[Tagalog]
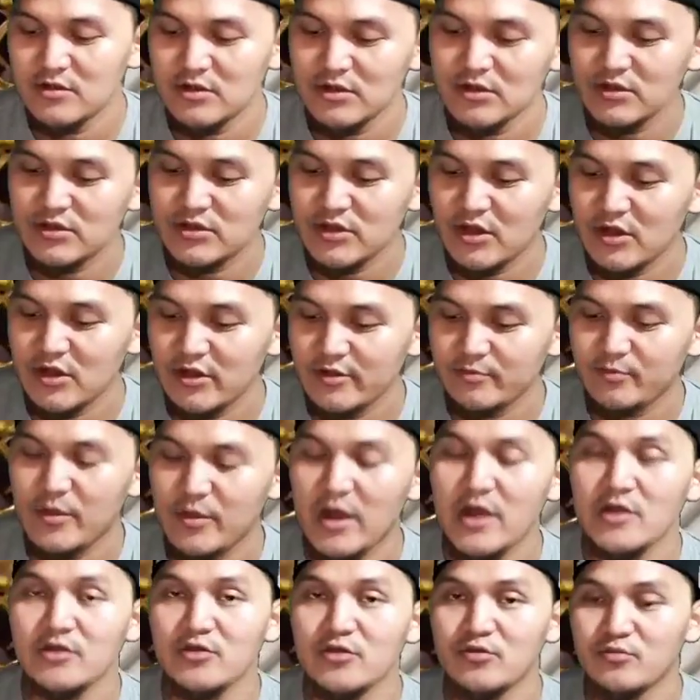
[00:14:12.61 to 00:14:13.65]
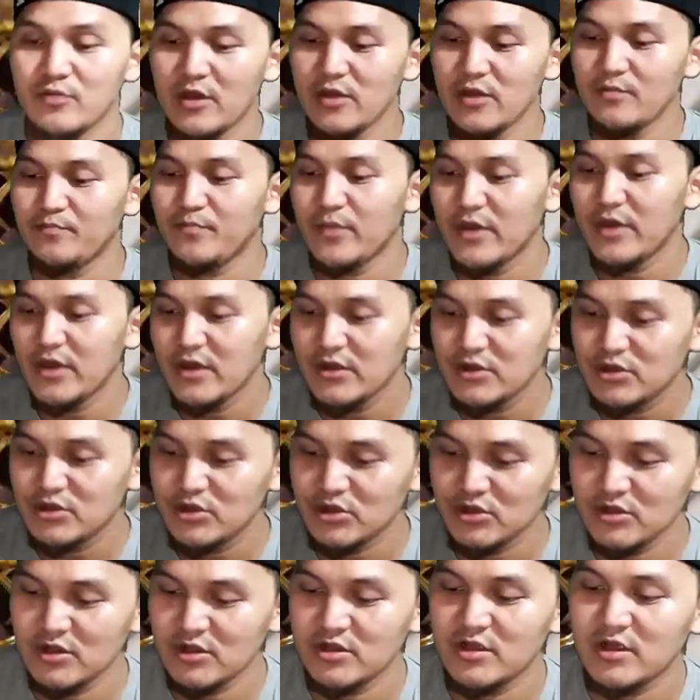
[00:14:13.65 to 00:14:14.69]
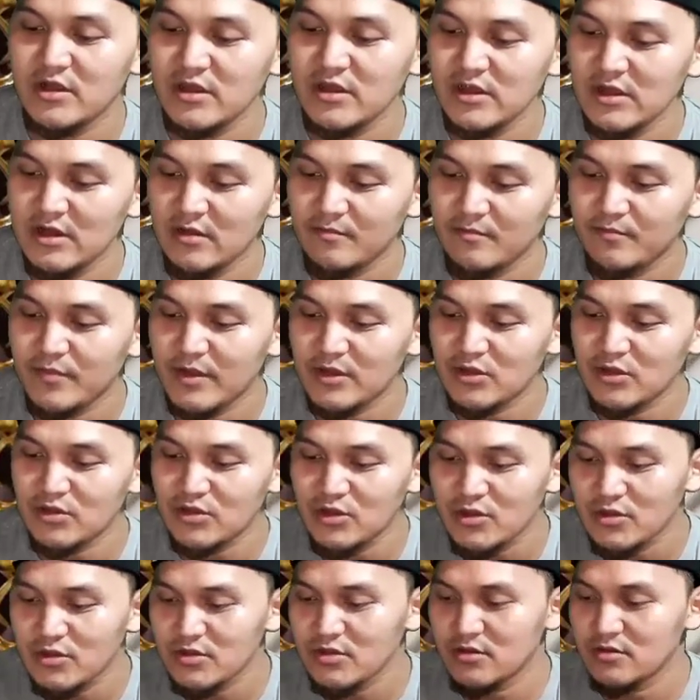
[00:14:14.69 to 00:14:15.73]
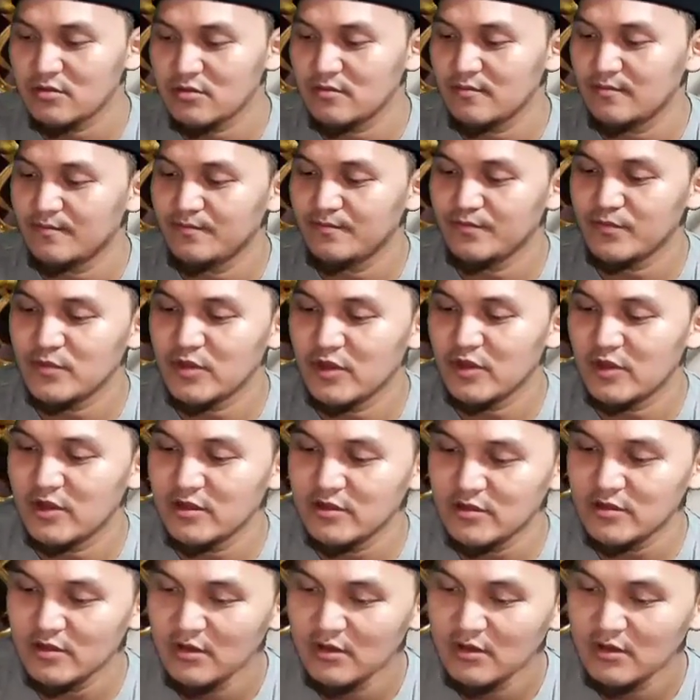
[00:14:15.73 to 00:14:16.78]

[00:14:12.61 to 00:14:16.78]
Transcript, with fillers: I-share, follow my page, Dadakilang Panton. Yan.